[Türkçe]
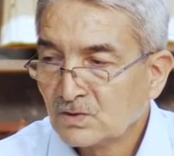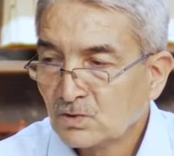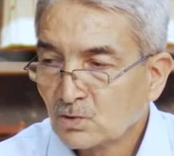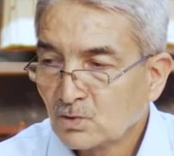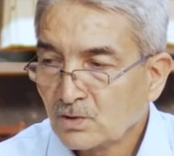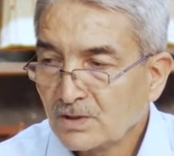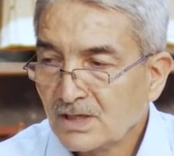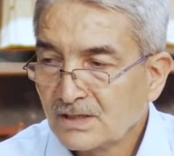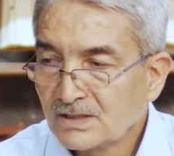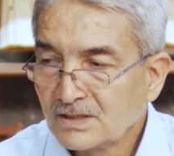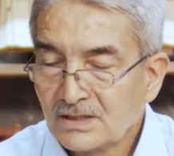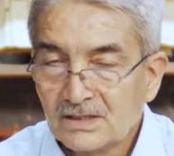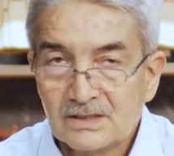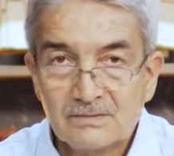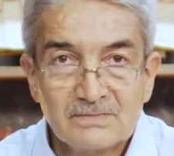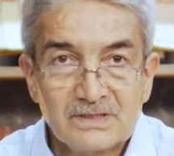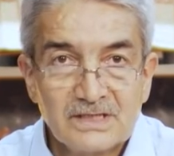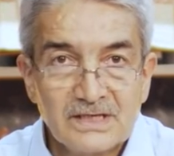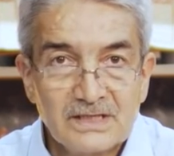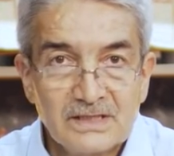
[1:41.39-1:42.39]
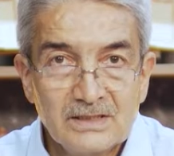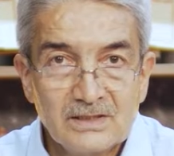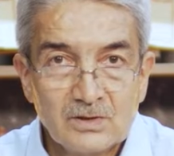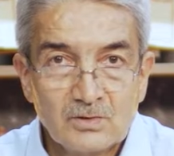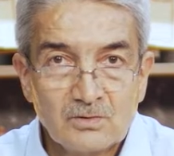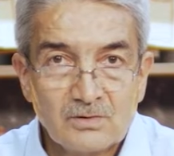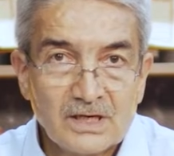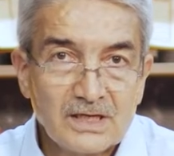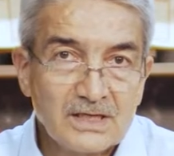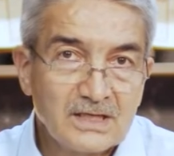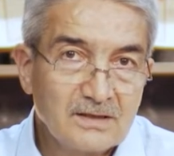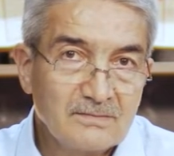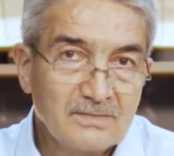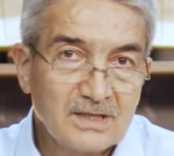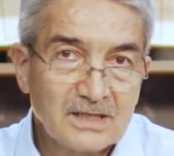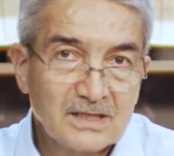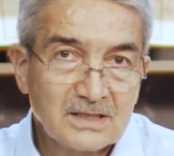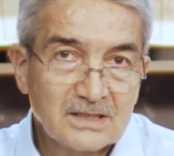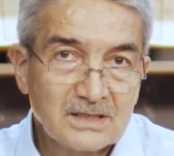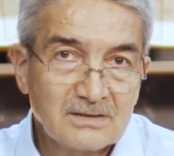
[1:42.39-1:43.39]
Kur'an-ı Kerim'de وَاَلَّمَ
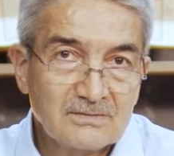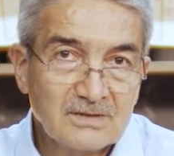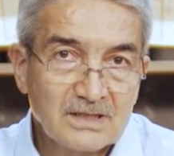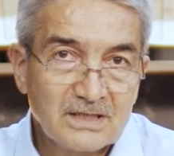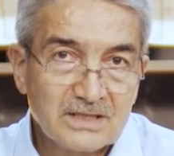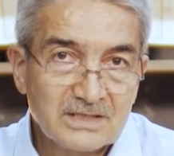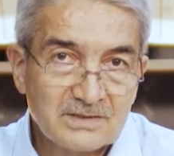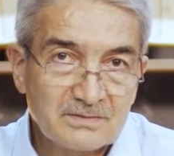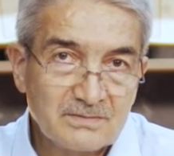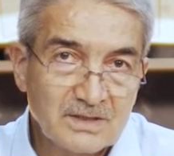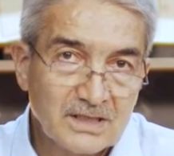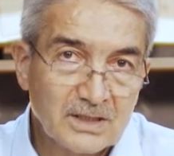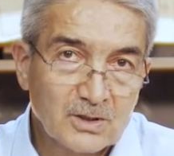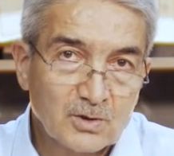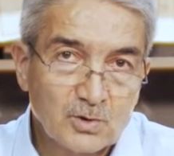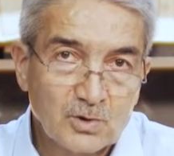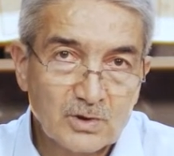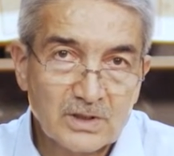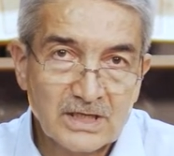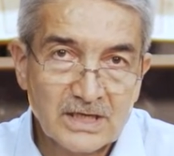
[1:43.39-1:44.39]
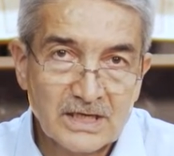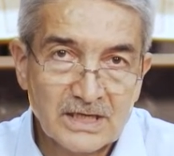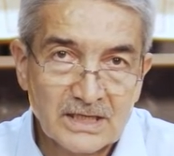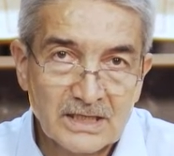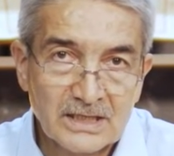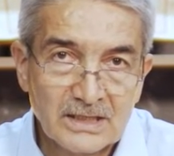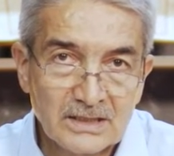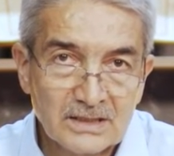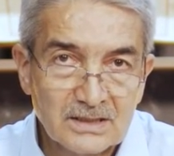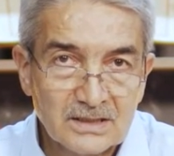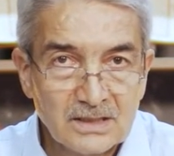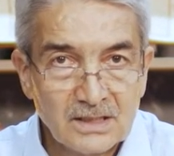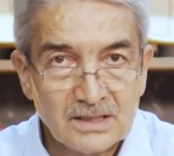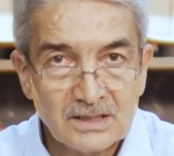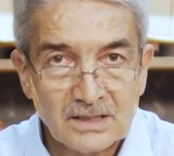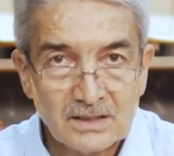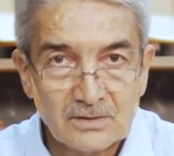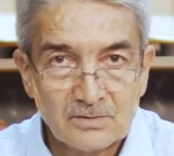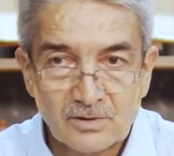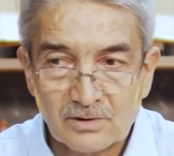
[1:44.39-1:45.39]
آدَمَ الْاَسْمَا كُلَّهَا
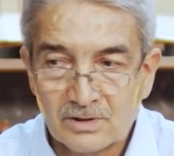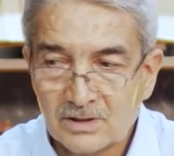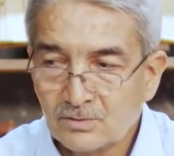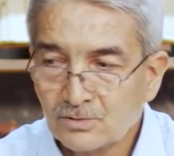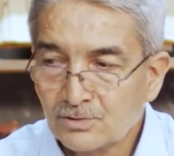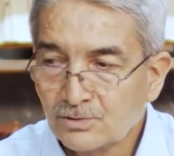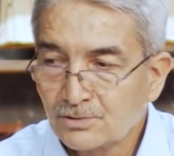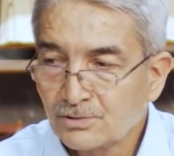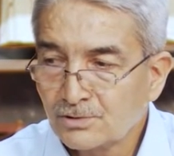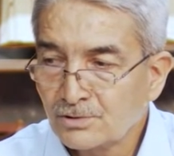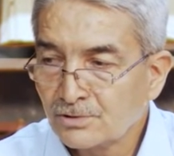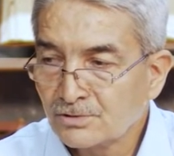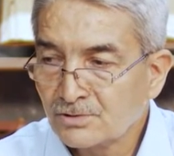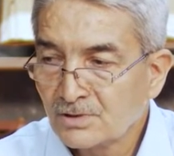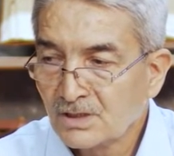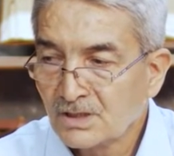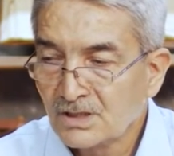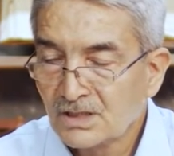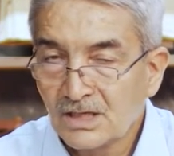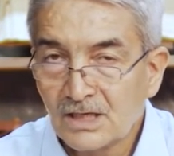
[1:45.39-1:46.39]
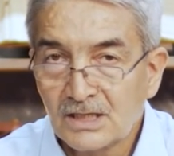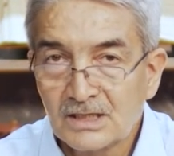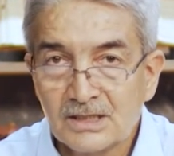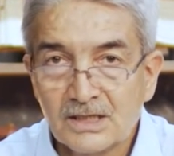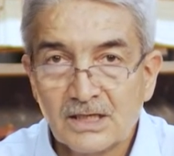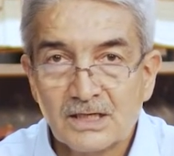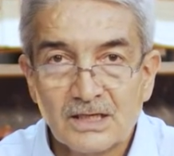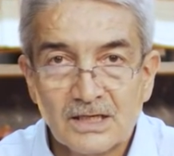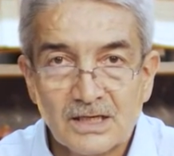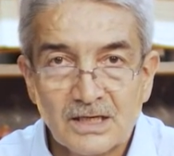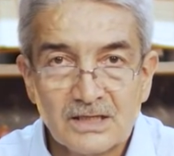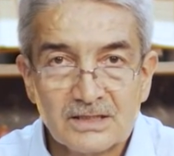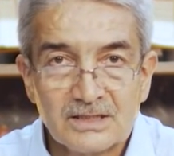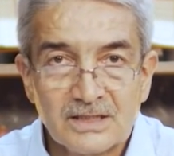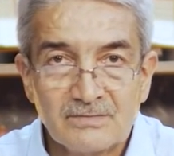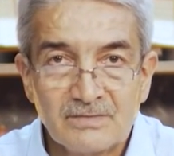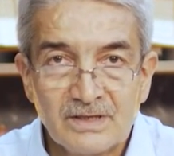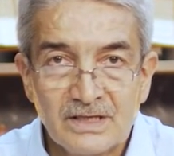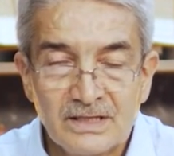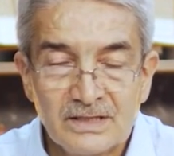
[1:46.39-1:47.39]
Allah böyle buyuruyor. Allah
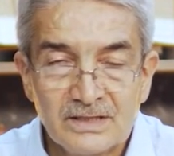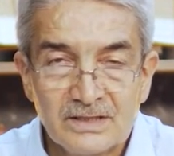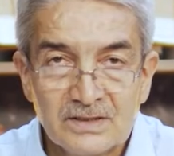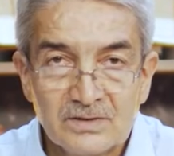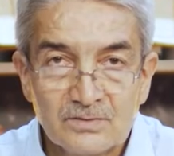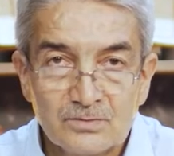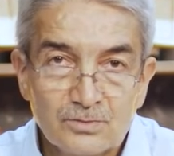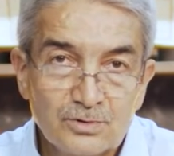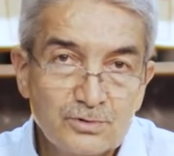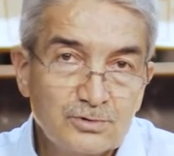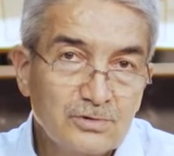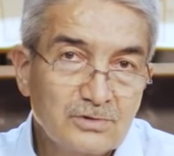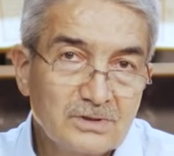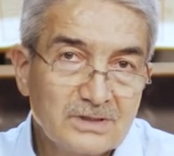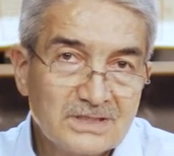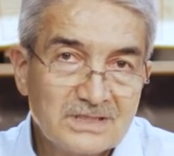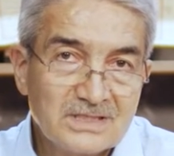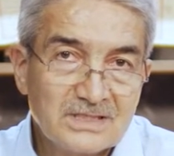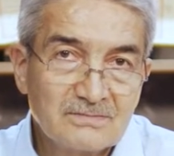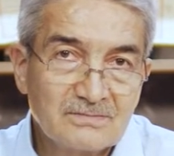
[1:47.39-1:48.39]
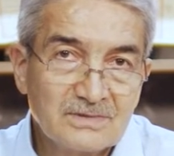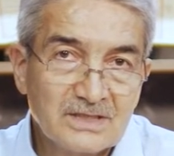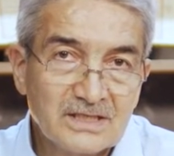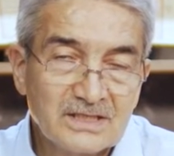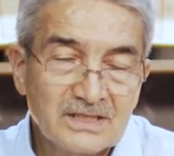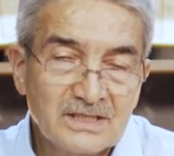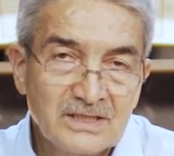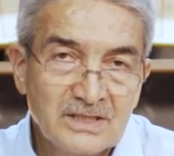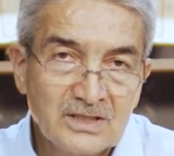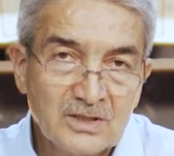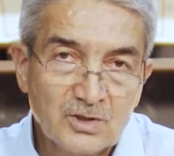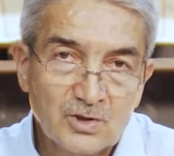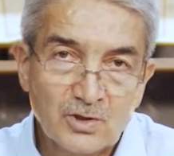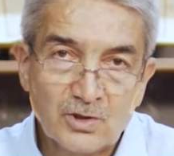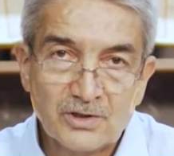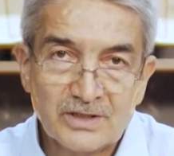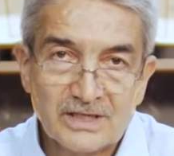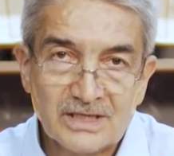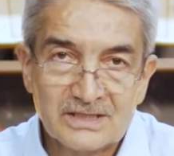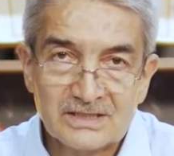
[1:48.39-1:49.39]
Adem'e bütün isimleri
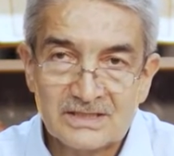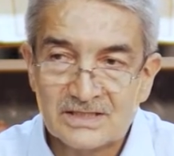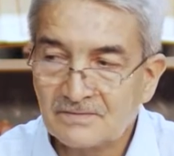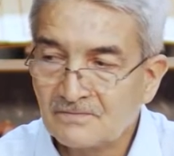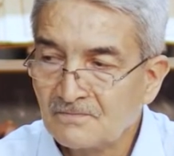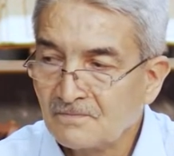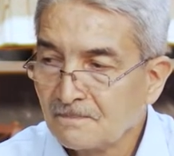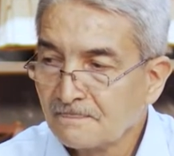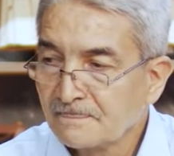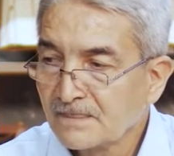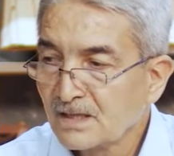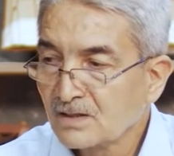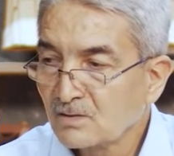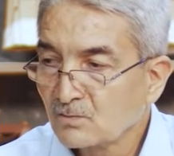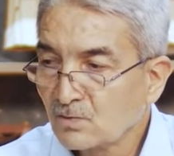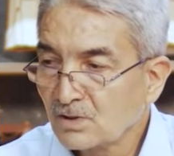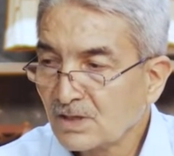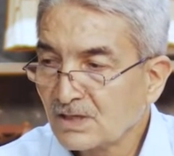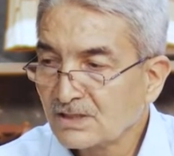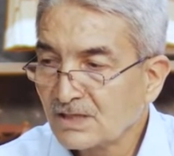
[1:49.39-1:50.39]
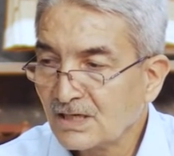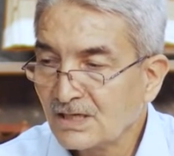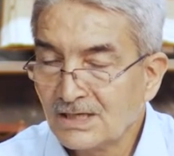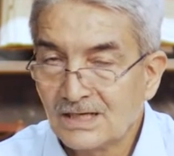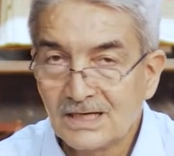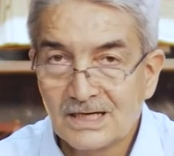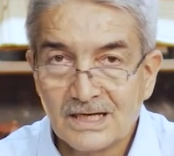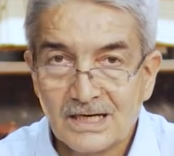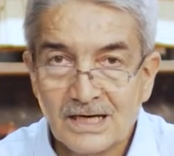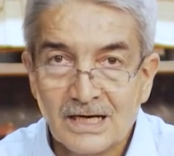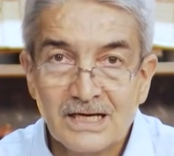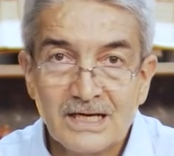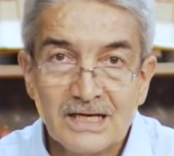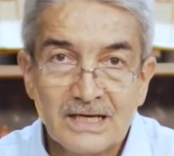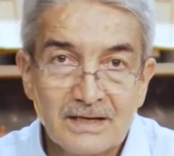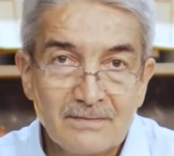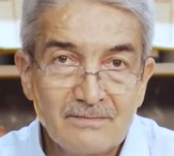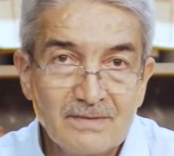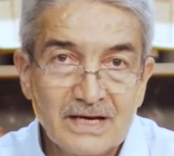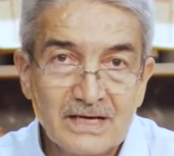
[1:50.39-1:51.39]
öğretti. Burada
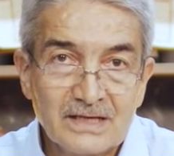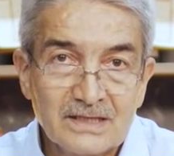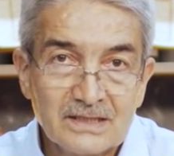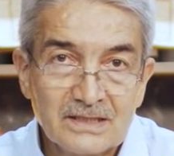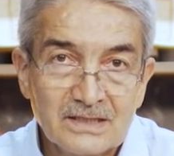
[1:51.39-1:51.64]
alleme,